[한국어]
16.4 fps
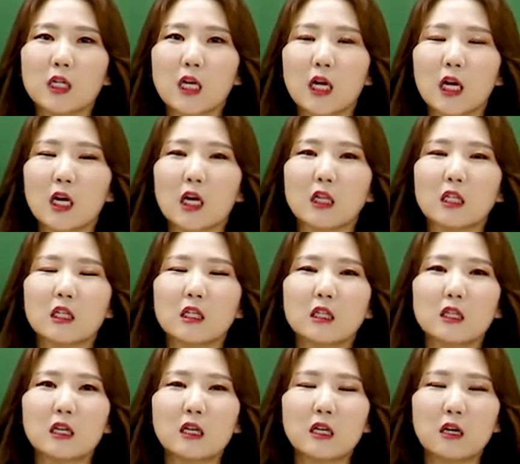
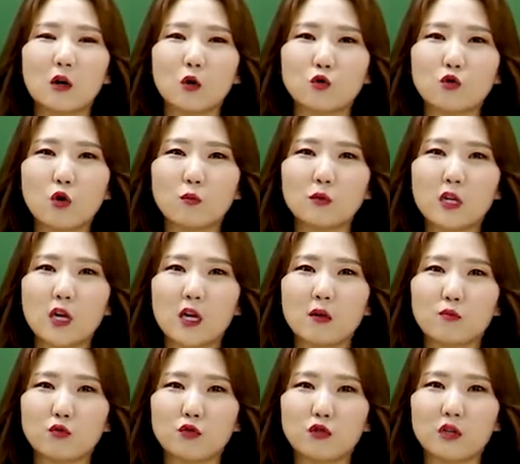생각하는 어,
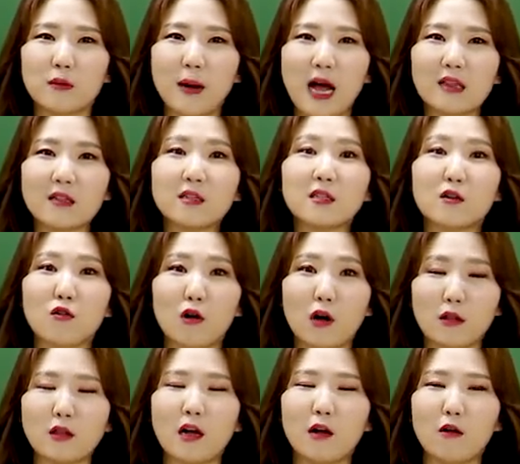수험생분들이 많으신 것
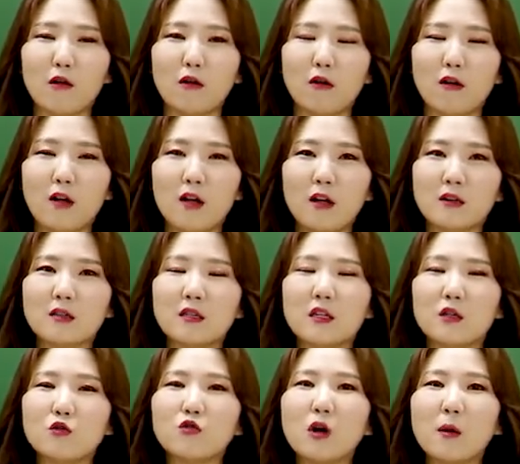같아요. 그
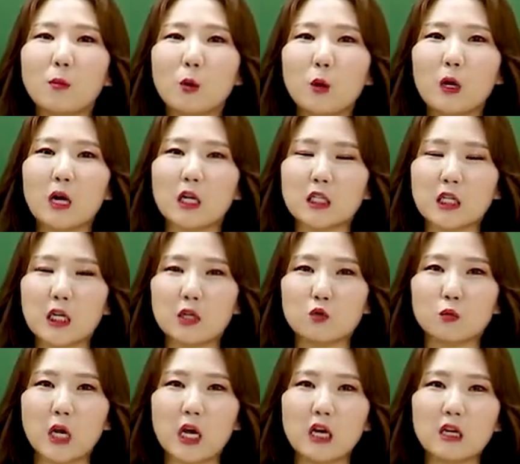이유가 뭘까? 제가
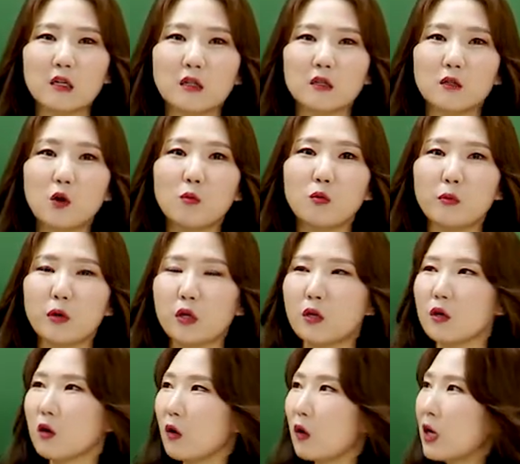좀 얘기를
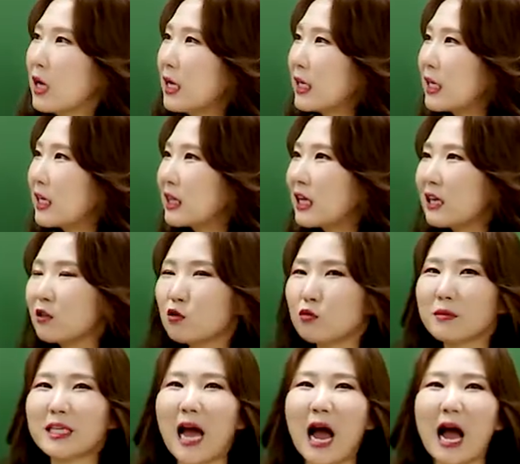들어보면요. 일단은
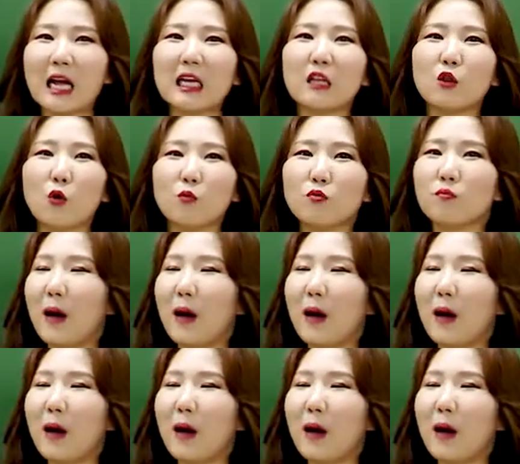좀 양이 너무